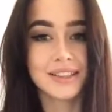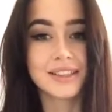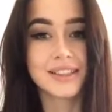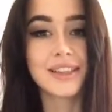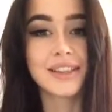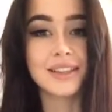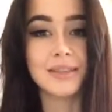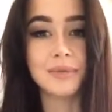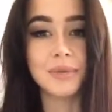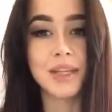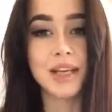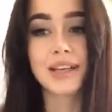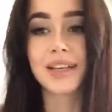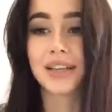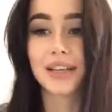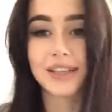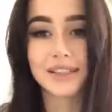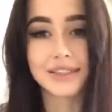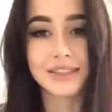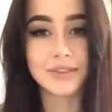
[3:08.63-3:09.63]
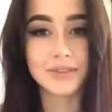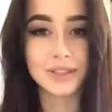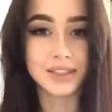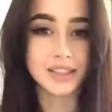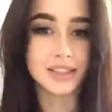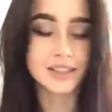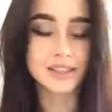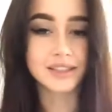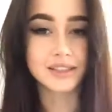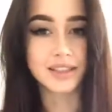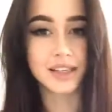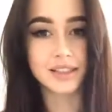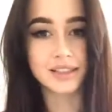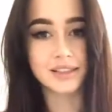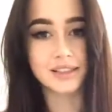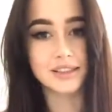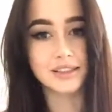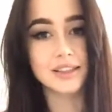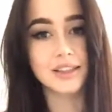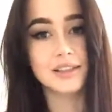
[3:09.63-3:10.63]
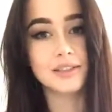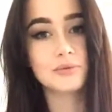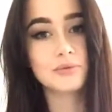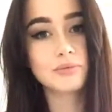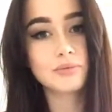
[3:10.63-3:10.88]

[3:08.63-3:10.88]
Нет, меня красит визажист каждый день.